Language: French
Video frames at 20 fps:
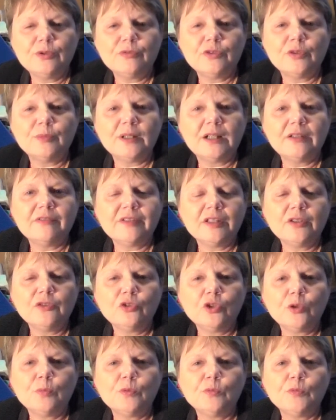novembre à
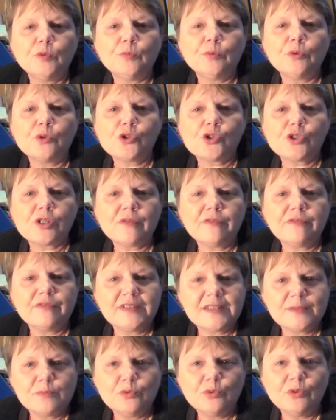20h pour mon prochain
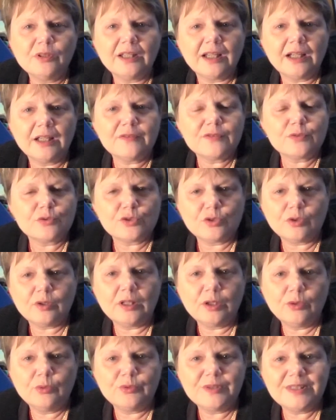Facebook Live. Ce
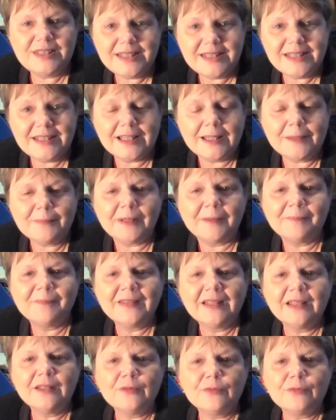sera le 10 10e.